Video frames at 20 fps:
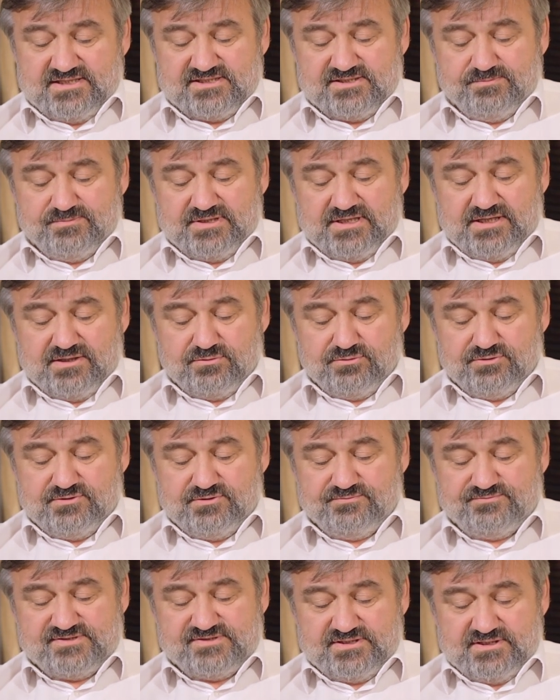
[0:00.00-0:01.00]
Зайцам на
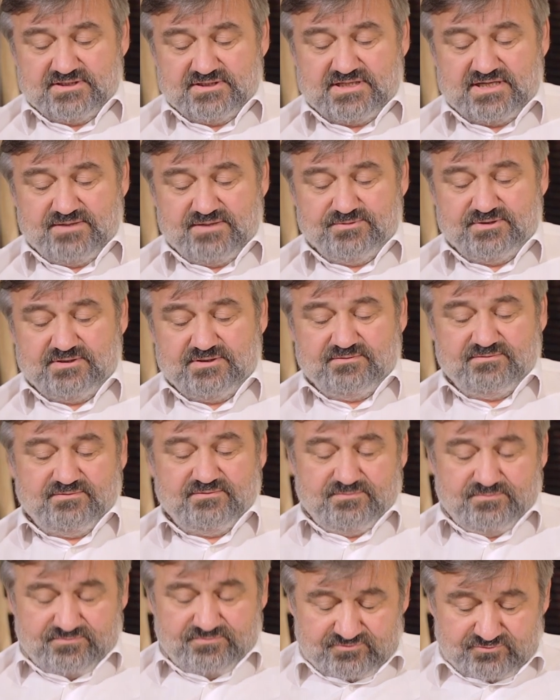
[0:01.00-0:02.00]
огороде все
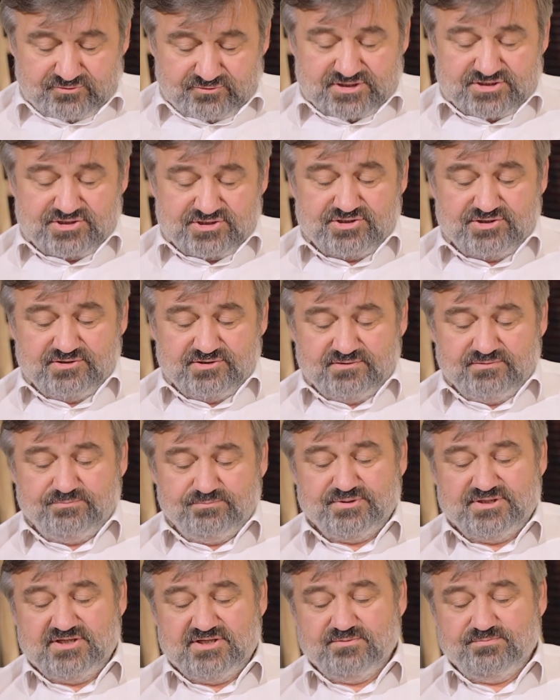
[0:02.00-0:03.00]
камни
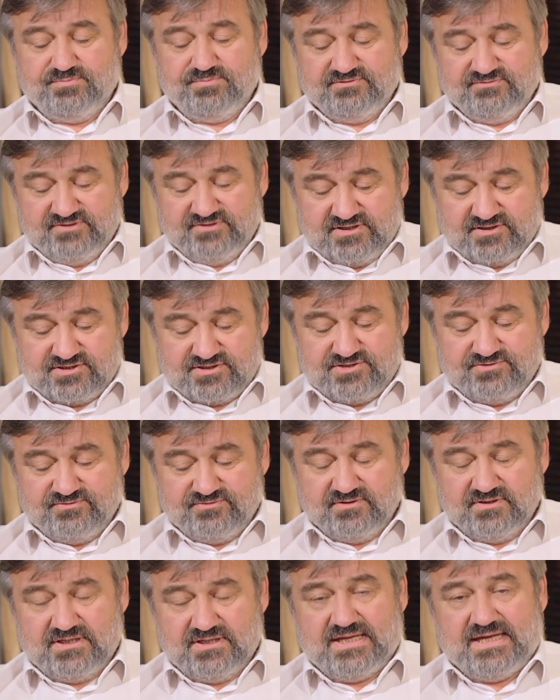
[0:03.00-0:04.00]
утащил, пни
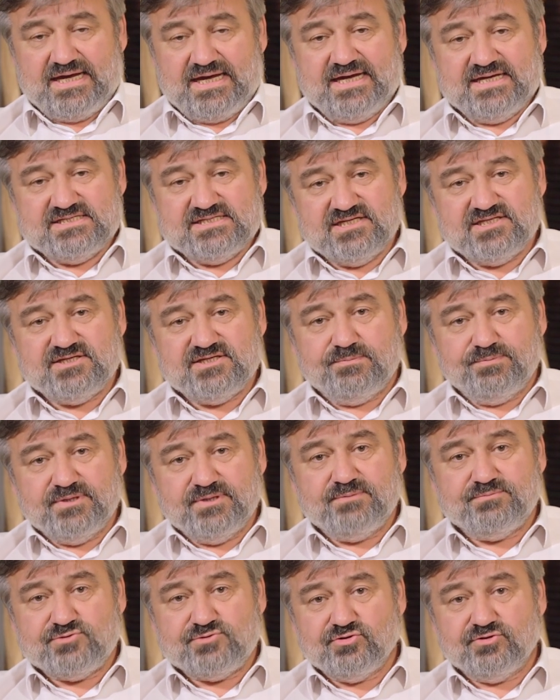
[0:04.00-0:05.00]
повыкорчевал, а из
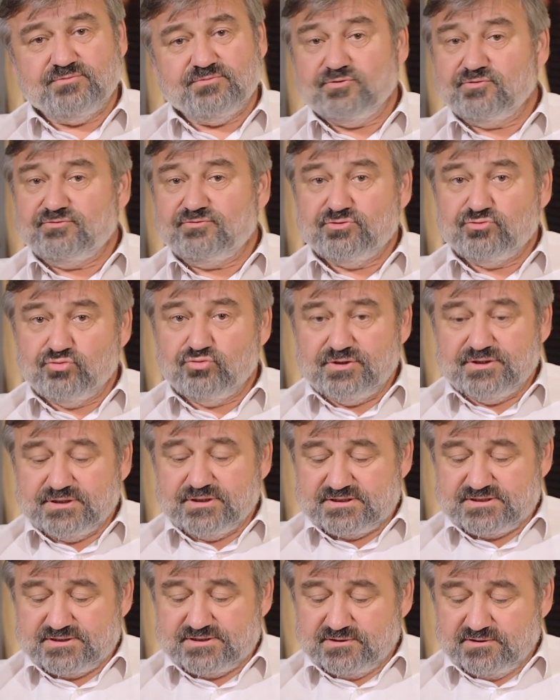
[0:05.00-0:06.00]
этих пней пчелам новые
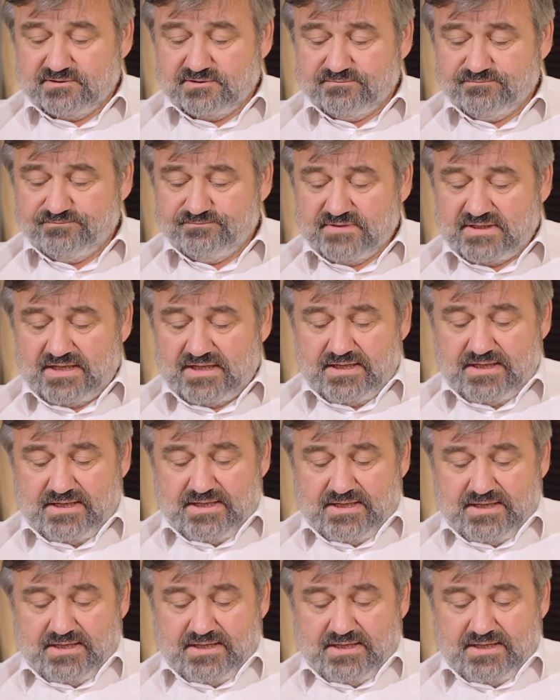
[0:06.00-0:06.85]
ули наделал –